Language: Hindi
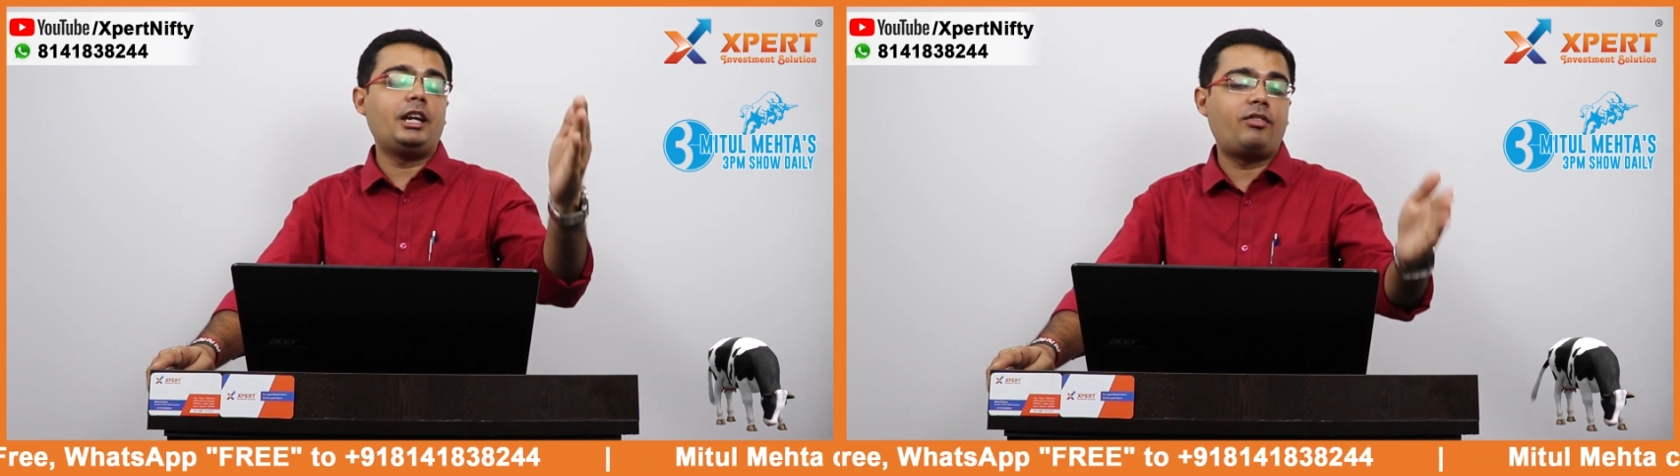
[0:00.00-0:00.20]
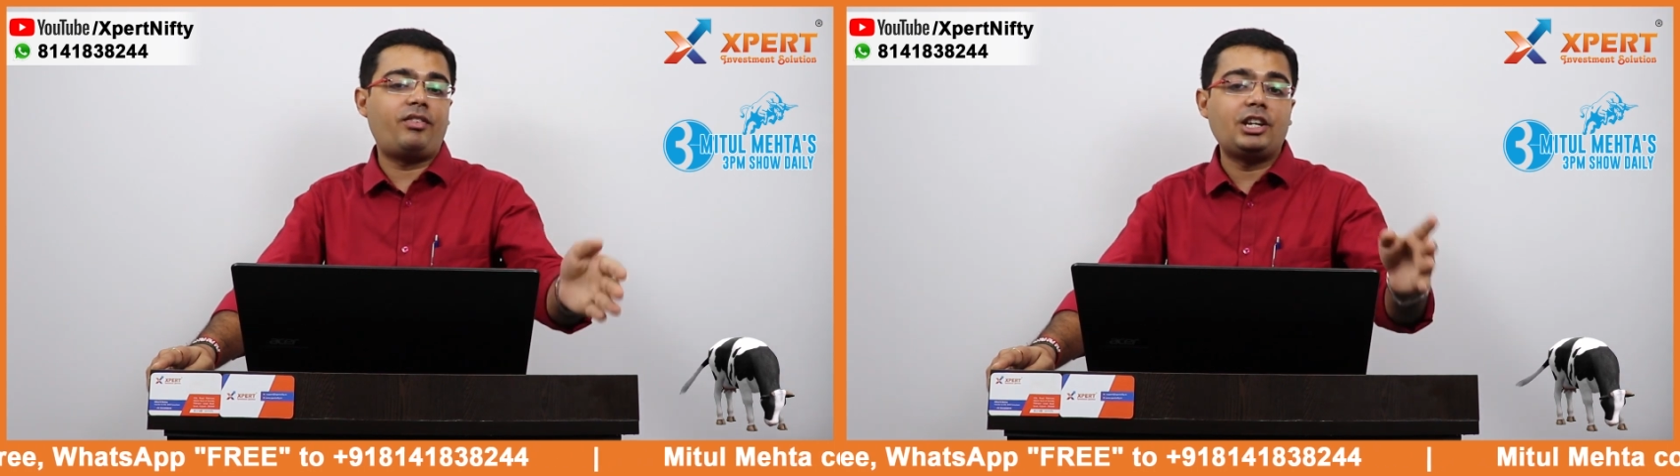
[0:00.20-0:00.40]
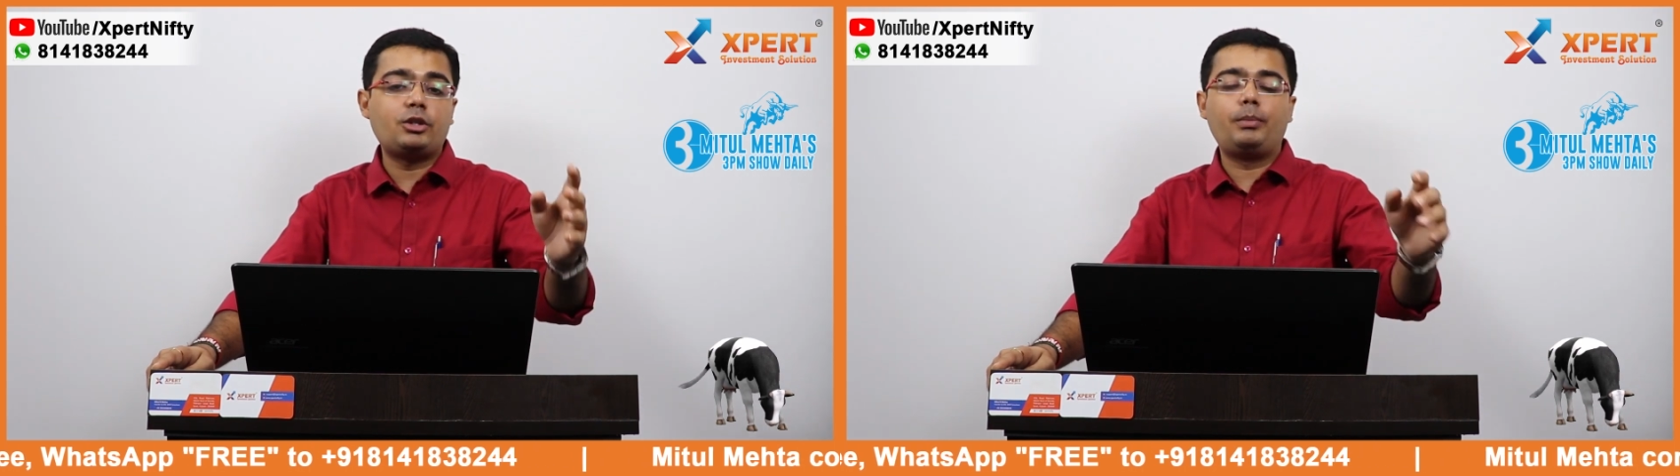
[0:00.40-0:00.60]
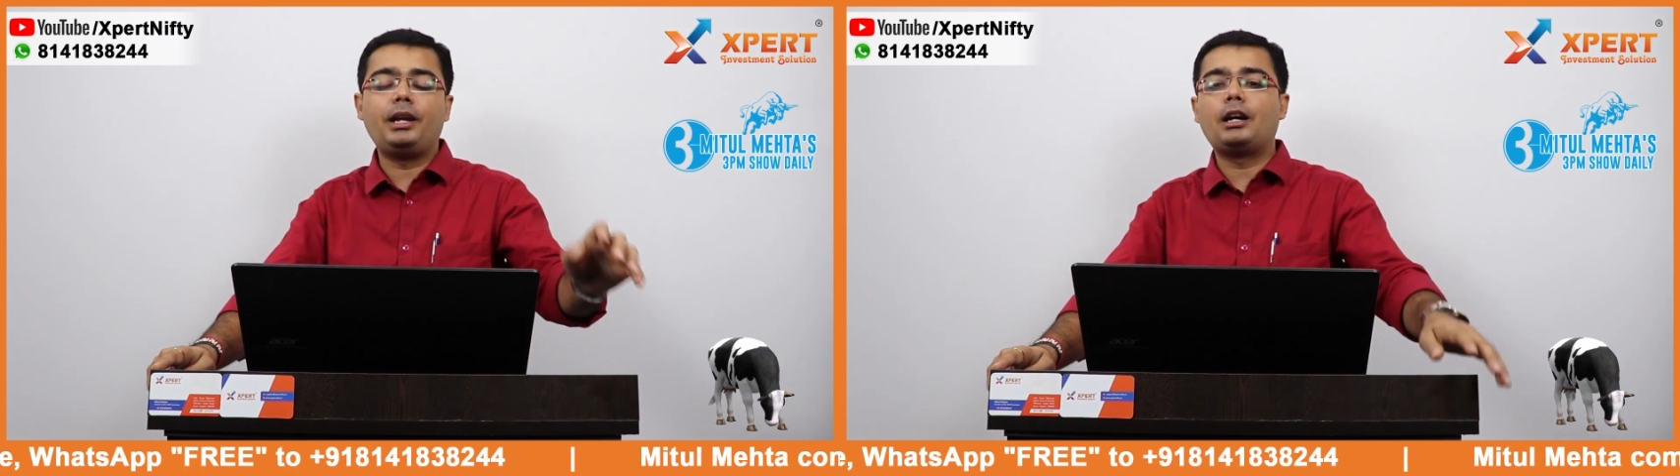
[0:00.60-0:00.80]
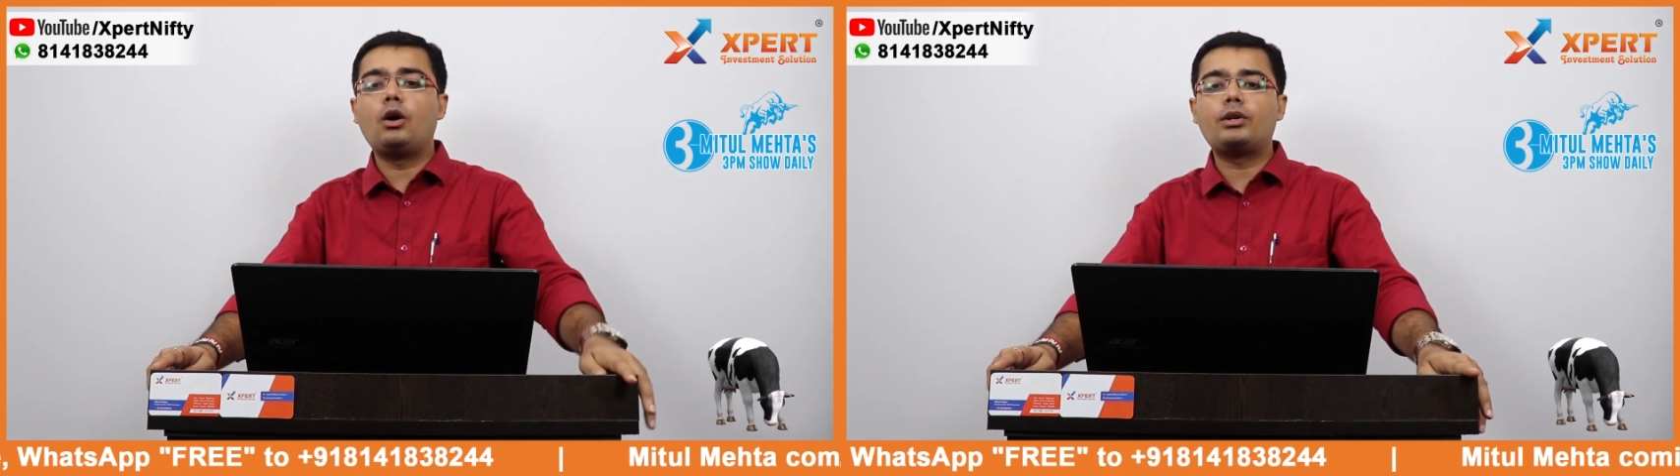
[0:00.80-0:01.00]
एक फ्रेश
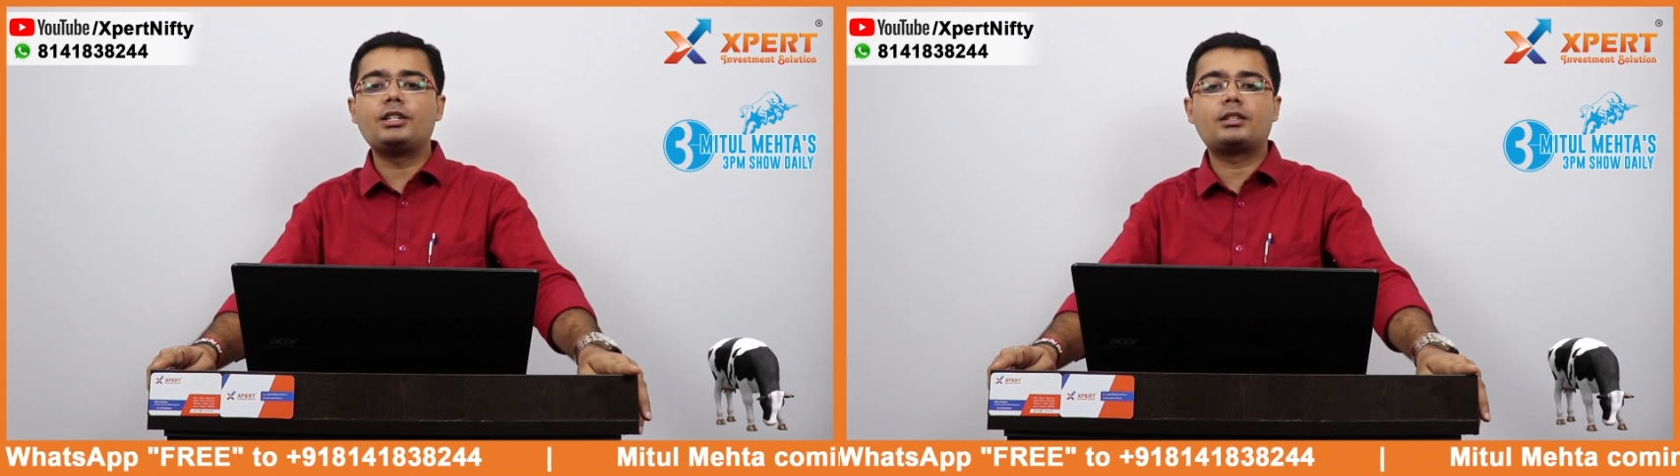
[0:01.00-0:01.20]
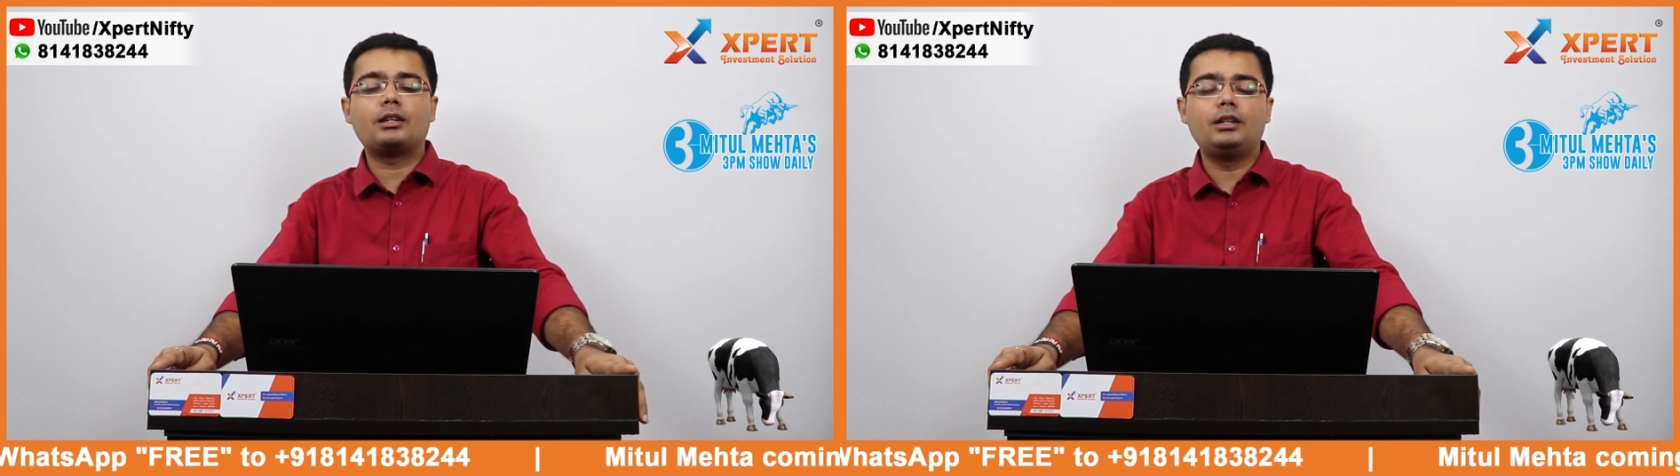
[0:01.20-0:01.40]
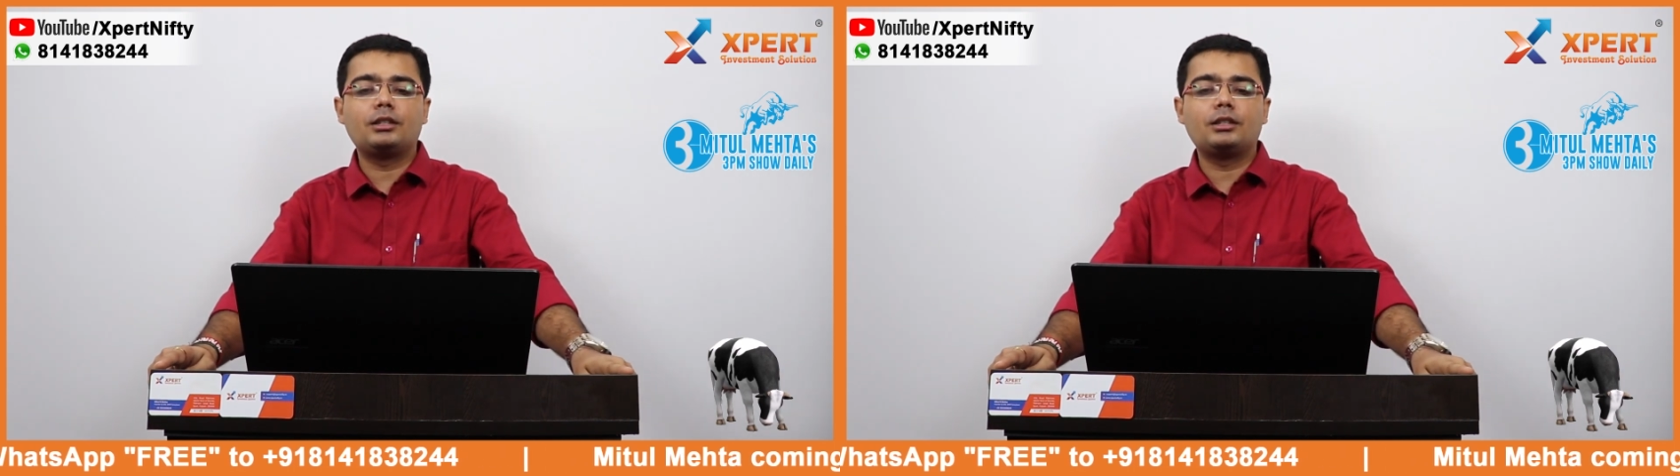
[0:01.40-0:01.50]
ब्रेकआउट इस